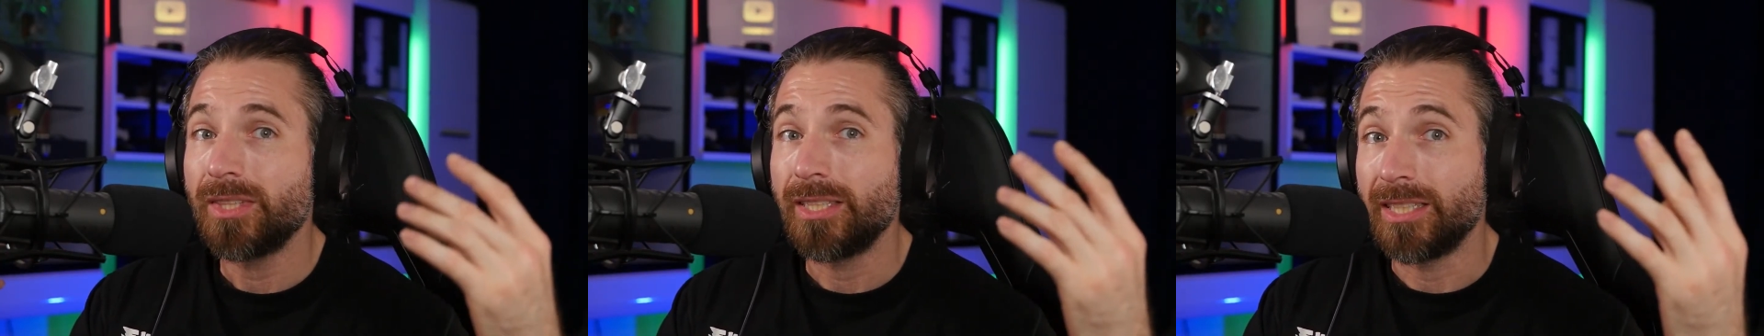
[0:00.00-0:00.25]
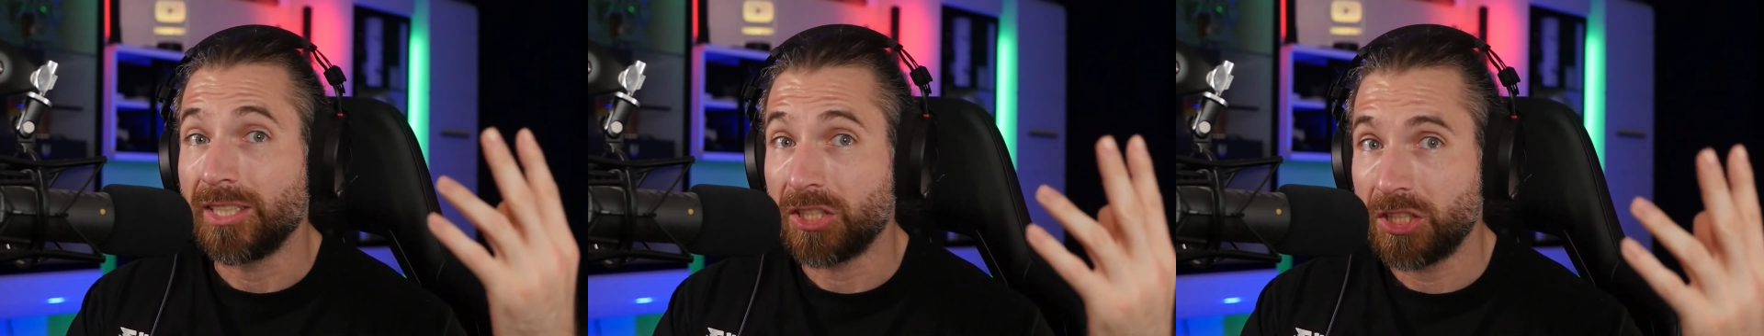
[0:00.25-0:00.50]

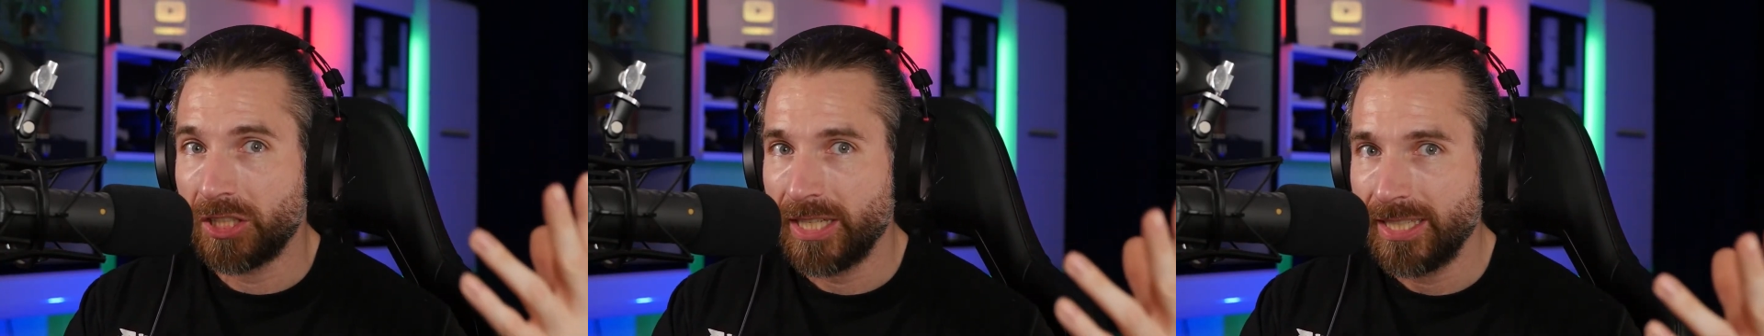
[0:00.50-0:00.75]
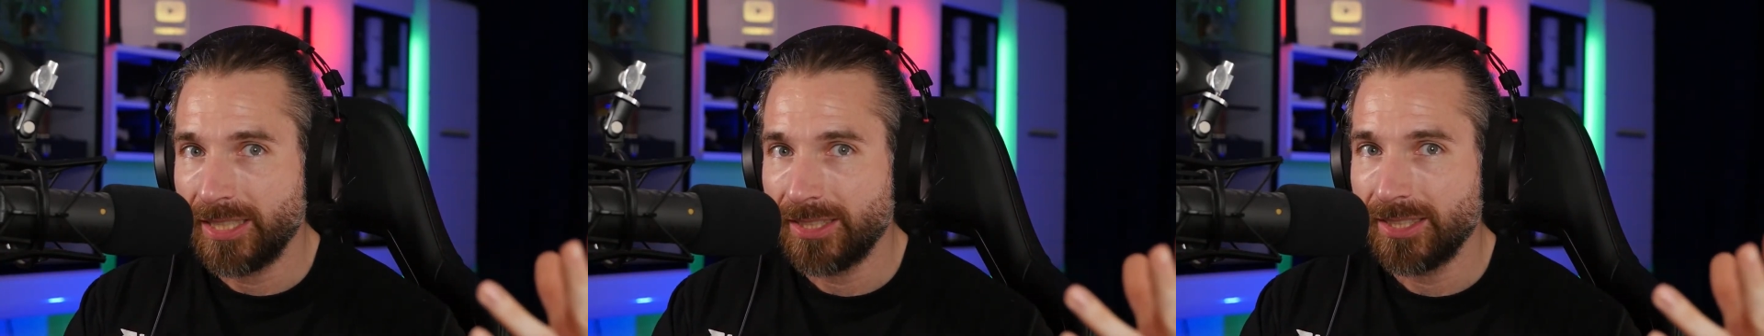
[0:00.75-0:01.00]
die
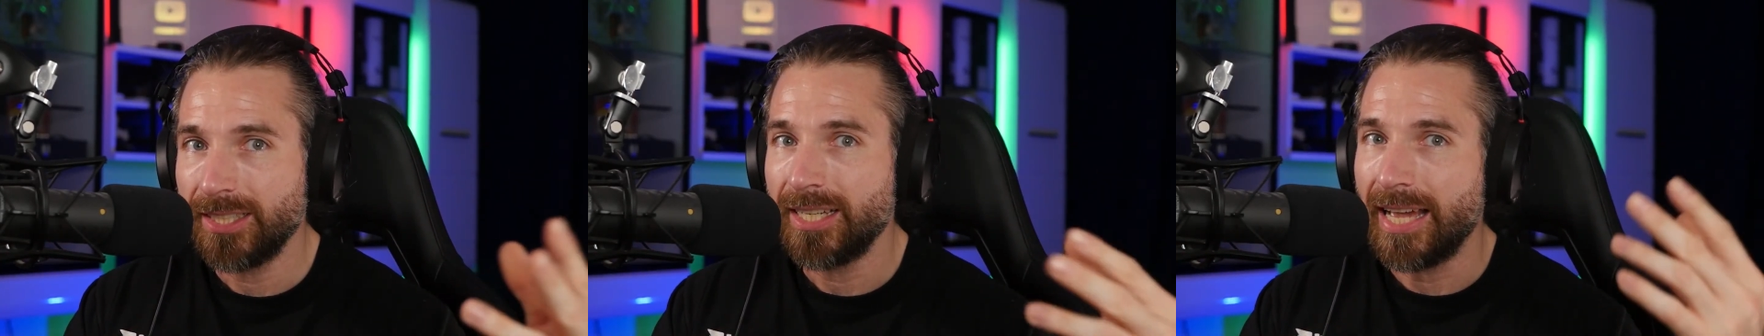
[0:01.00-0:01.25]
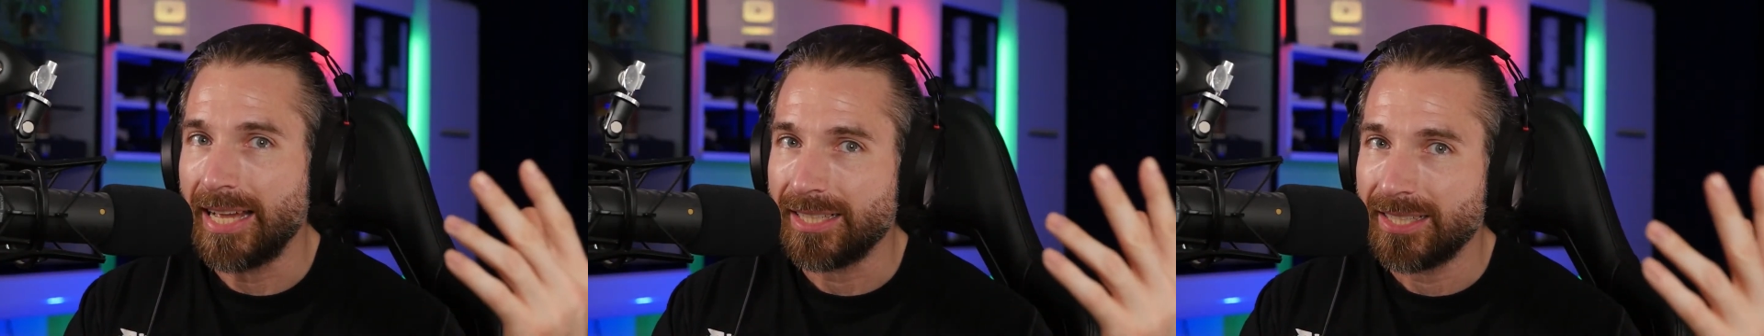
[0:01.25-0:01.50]
Geschichte
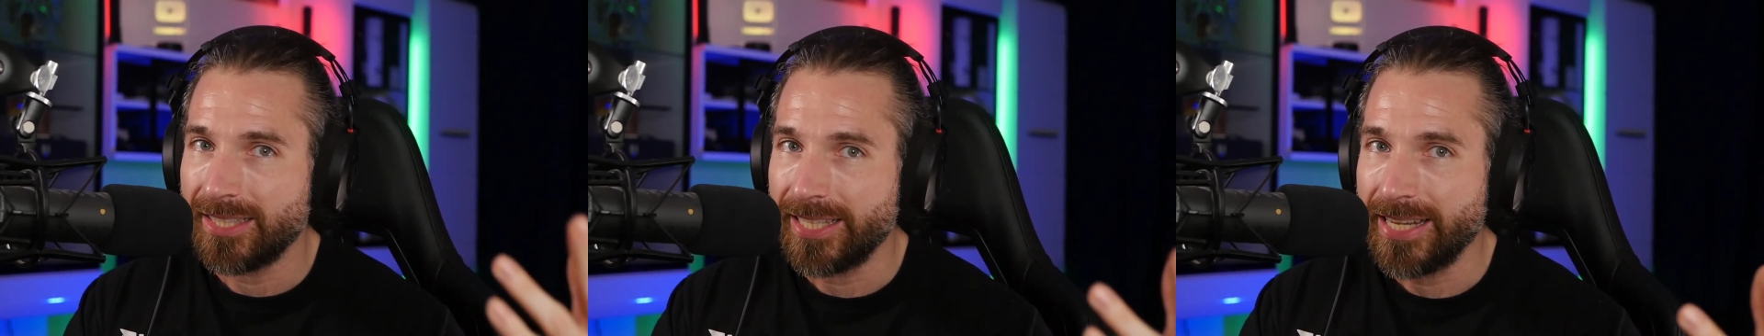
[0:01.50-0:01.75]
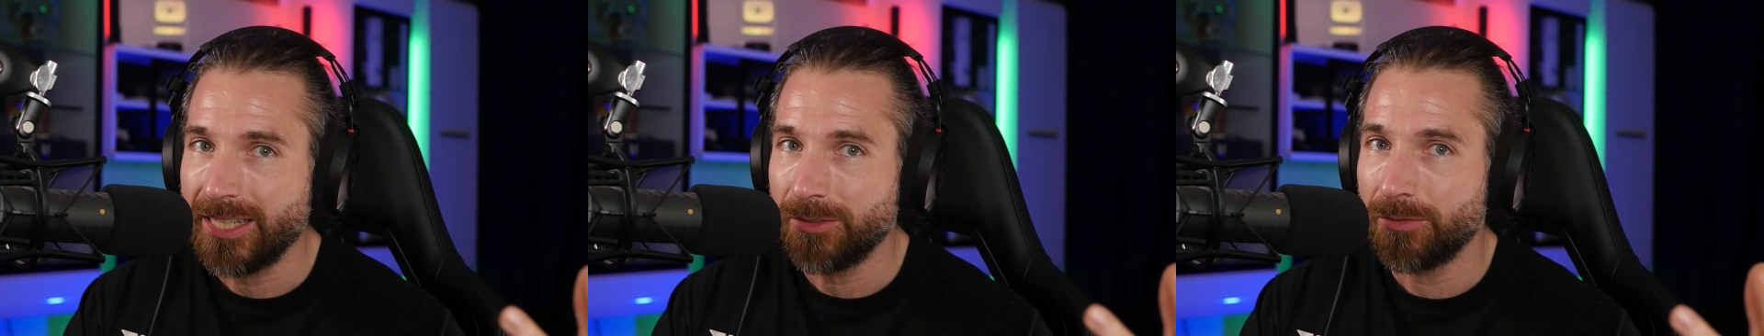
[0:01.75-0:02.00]

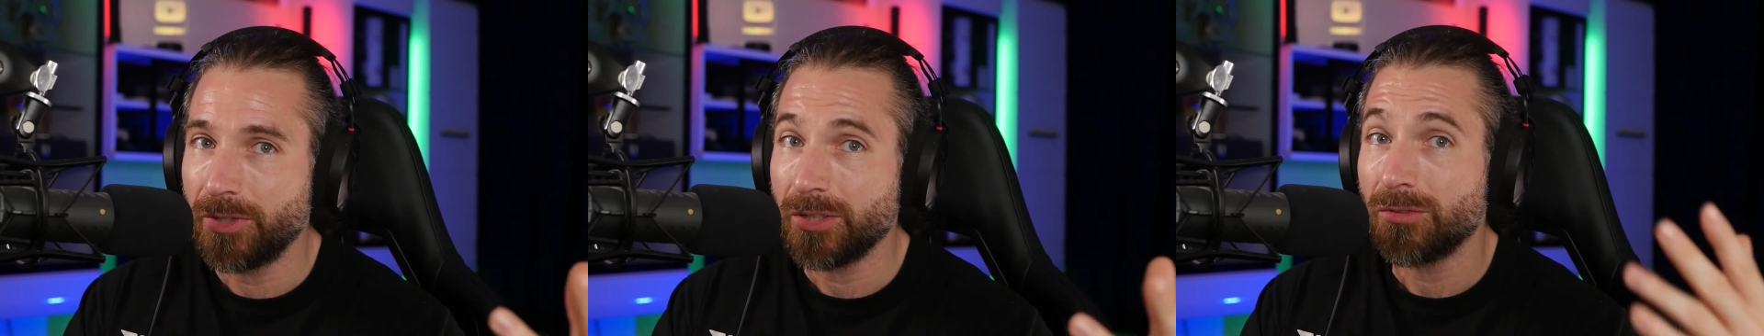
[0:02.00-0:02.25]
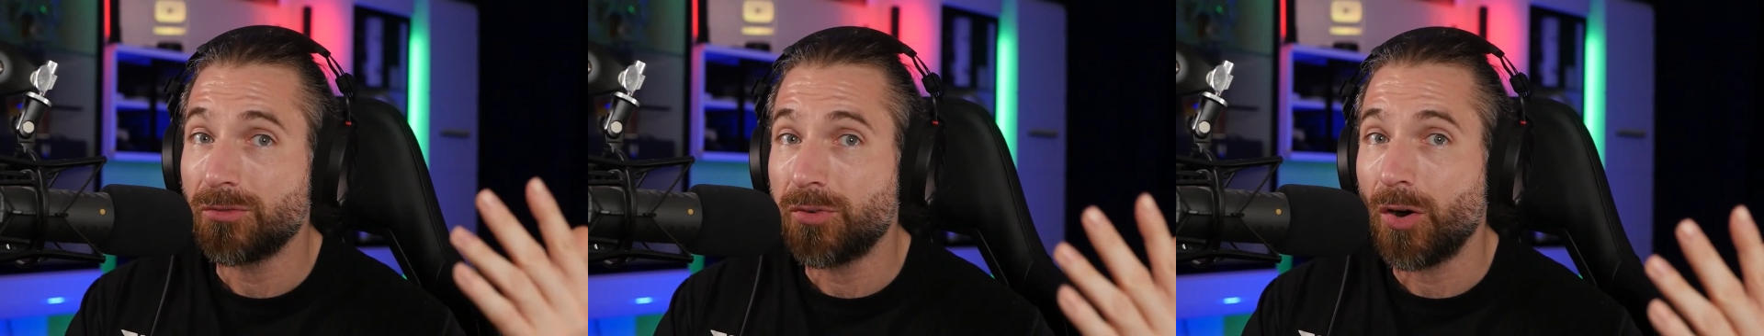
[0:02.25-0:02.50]
erzählt
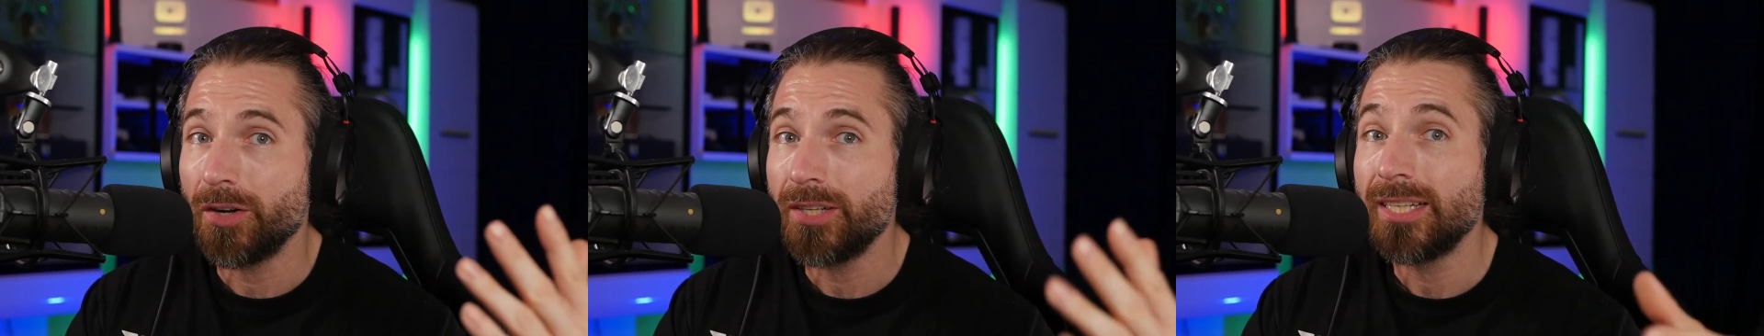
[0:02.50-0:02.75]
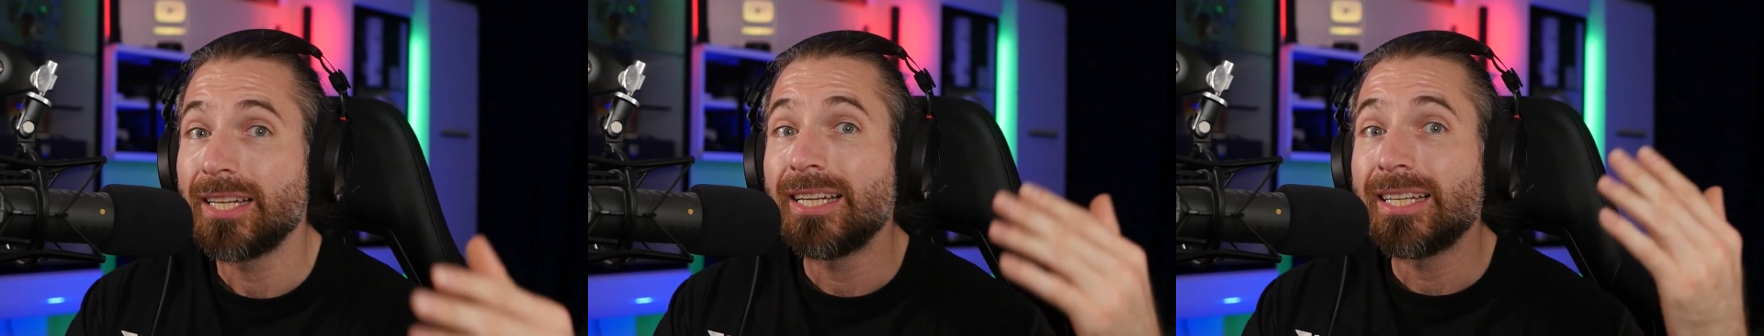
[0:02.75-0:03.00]
wird von